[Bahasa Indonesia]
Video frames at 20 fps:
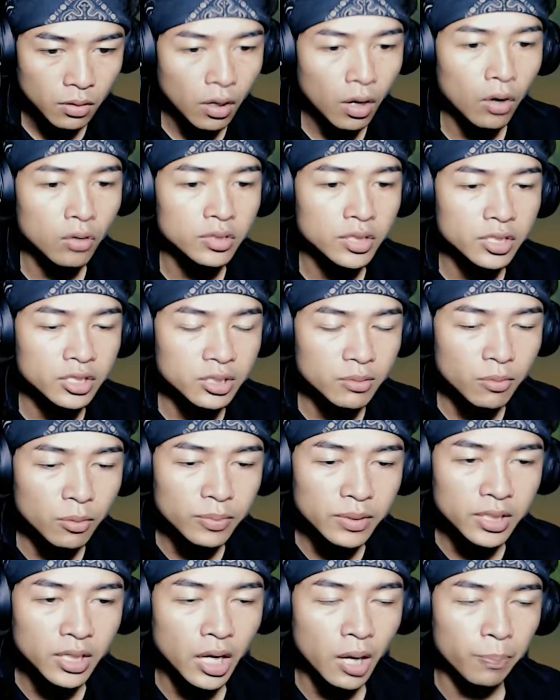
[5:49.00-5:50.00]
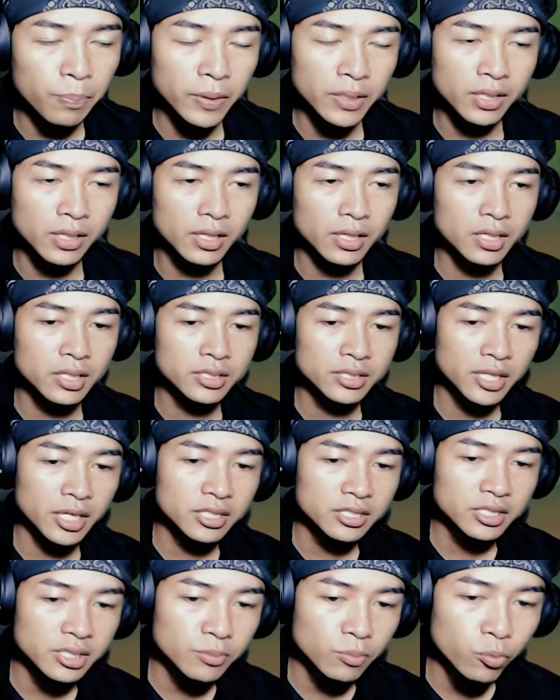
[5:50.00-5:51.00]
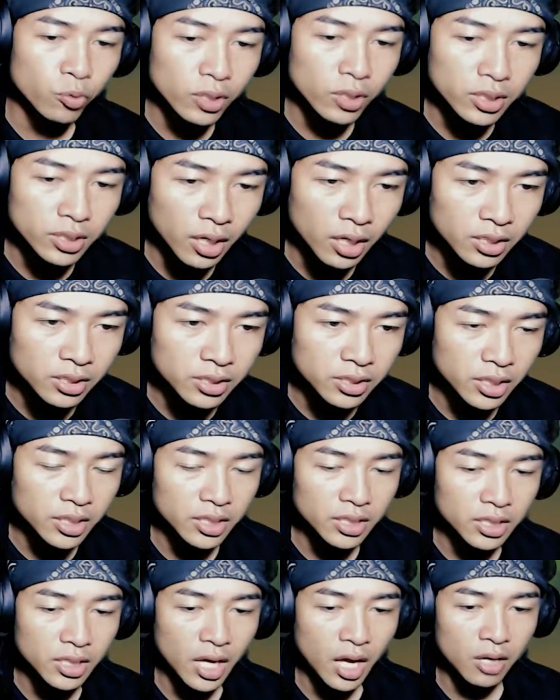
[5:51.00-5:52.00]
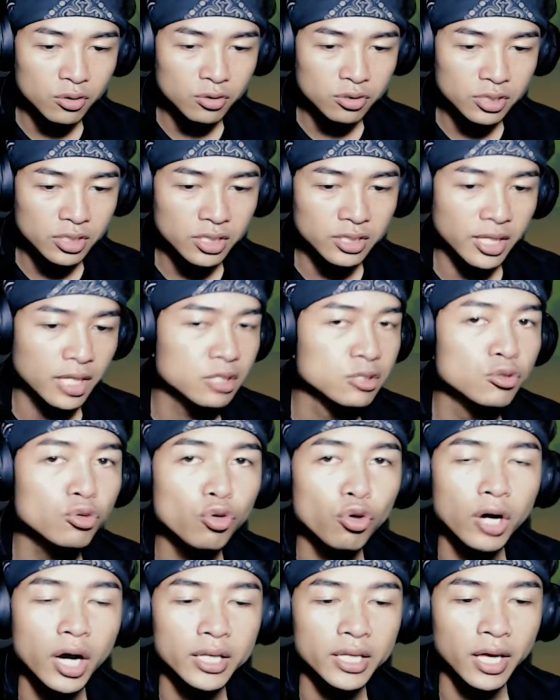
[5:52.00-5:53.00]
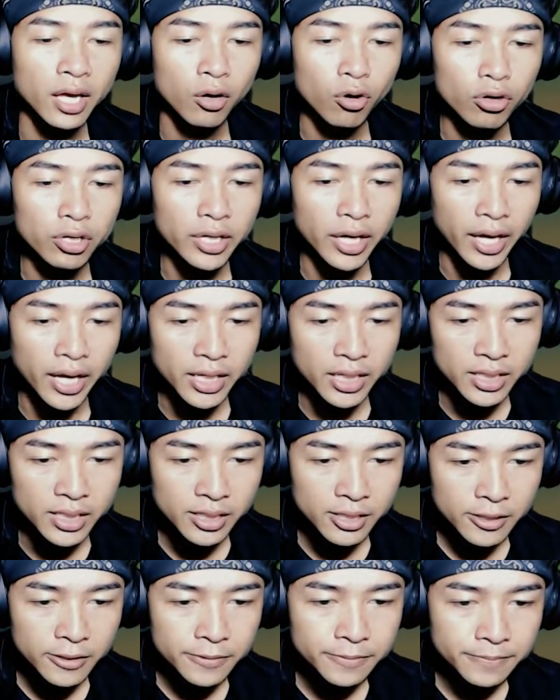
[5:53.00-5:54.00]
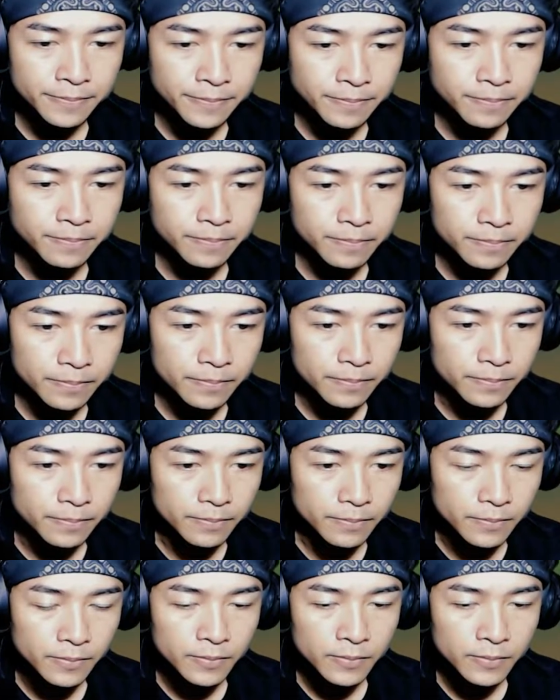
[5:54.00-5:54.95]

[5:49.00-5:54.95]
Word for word: Oh, jadi sebelum kita dapat lisensi builder, jadi kita harus dites dulu katanya. Oke. I'll leave you be.